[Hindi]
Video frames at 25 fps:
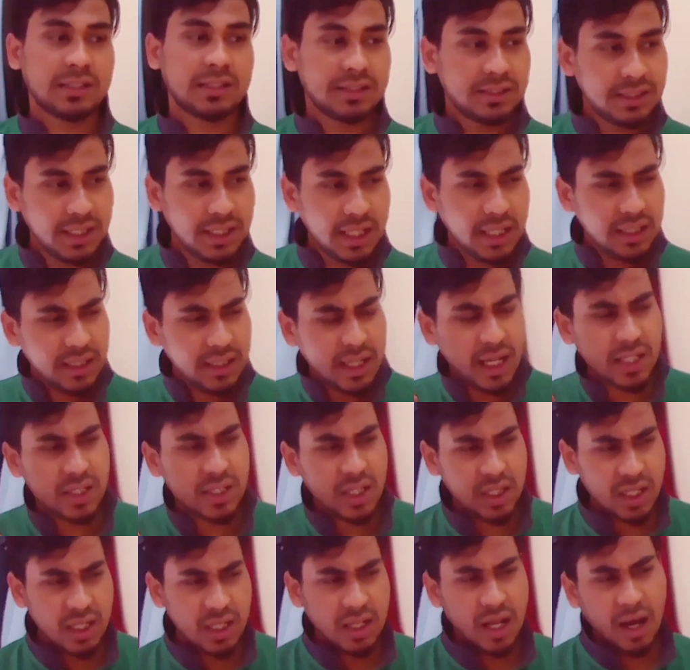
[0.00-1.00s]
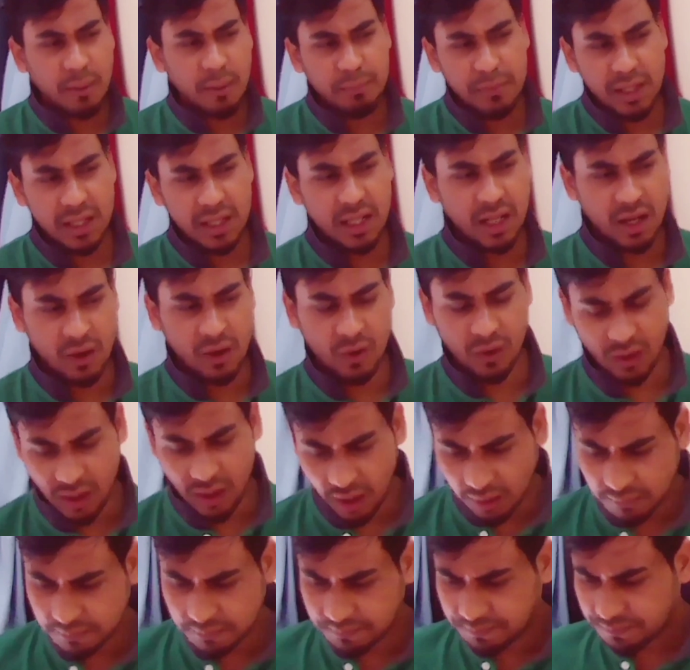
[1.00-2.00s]
आता है ये यार e जैटन का आपने देखा
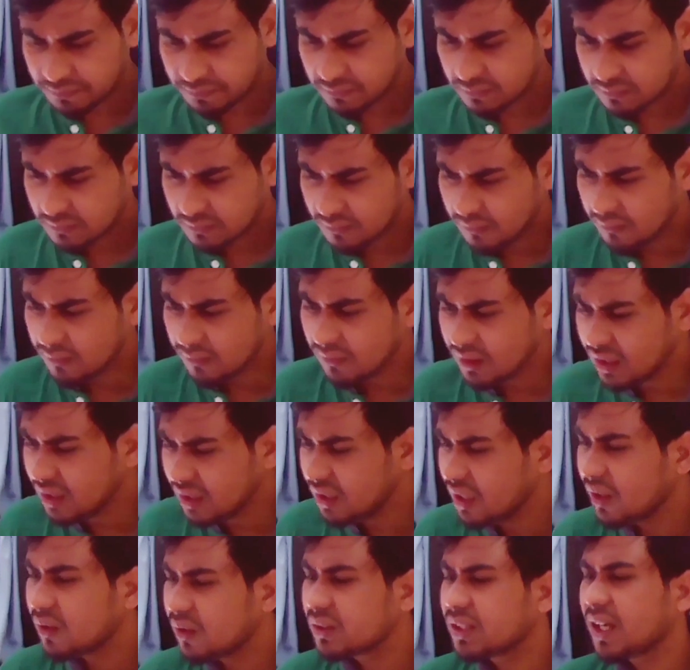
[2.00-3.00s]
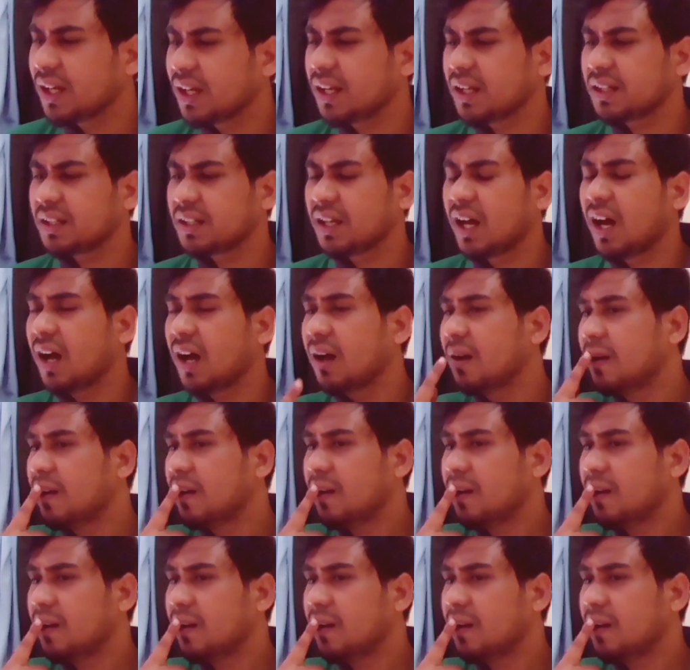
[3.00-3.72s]
होगा ये होता है ना क्या